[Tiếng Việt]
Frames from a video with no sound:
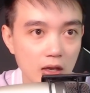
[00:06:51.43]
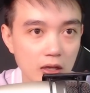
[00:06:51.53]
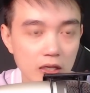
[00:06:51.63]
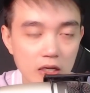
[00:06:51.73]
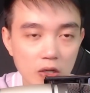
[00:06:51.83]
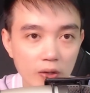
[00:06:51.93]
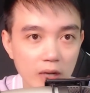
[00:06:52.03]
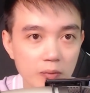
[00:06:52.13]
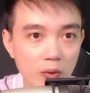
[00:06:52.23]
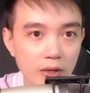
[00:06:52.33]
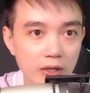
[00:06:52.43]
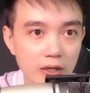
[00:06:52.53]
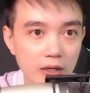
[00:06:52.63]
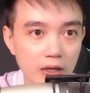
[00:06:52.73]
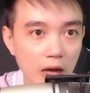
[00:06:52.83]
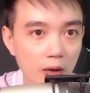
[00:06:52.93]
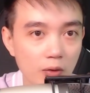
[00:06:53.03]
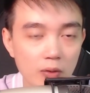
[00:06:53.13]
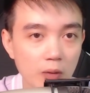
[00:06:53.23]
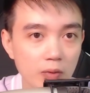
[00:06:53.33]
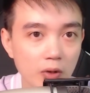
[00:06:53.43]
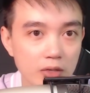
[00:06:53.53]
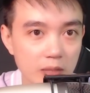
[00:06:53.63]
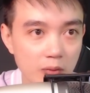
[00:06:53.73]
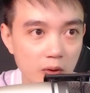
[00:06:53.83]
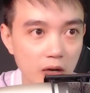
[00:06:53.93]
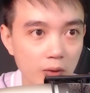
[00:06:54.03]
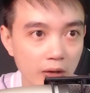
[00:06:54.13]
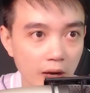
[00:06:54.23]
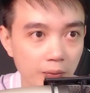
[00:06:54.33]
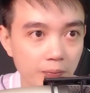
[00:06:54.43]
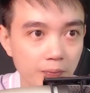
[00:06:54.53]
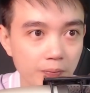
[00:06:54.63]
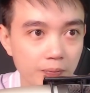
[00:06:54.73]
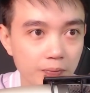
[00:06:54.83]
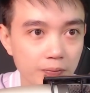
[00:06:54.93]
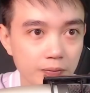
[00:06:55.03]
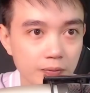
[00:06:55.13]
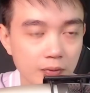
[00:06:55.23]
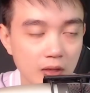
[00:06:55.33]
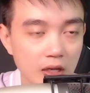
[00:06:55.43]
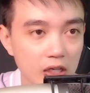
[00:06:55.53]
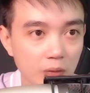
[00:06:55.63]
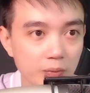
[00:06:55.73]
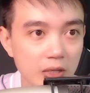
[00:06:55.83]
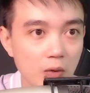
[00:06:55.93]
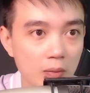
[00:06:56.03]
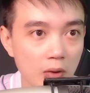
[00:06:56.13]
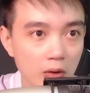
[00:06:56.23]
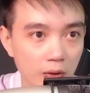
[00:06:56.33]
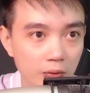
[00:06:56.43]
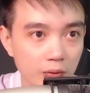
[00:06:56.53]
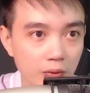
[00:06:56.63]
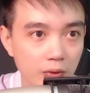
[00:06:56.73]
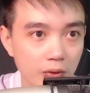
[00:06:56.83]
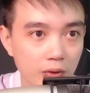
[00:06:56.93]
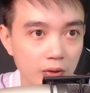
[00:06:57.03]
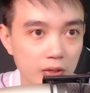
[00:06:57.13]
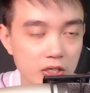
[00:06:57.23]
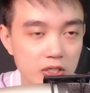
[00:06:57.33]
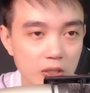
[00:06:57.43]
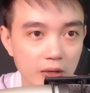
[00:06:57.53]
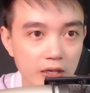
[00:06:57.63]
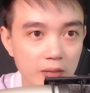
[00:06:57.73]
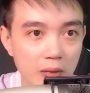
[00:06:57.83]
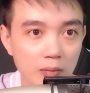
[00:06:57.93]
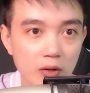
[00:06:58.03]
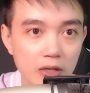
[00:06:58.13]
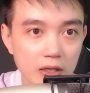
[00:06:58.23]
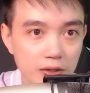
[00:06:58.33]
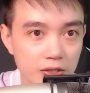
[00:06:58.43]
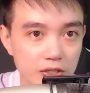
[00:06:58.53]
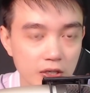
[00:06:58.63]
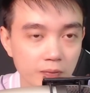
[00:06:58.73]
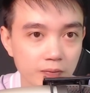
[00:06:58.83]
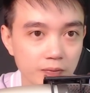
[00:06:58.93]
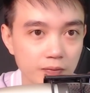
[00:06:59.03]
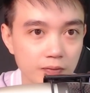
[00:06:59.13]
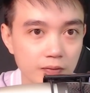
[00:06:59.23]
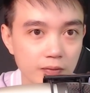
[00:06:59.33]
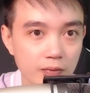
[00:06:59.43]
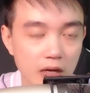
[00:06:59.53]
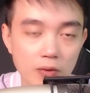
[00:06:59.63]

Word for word: nhưng ngồi cả buổi lão cũng không nói ra một câu nào. Không biết qua bao lâu, sau khi băng bó vết thương xong, lão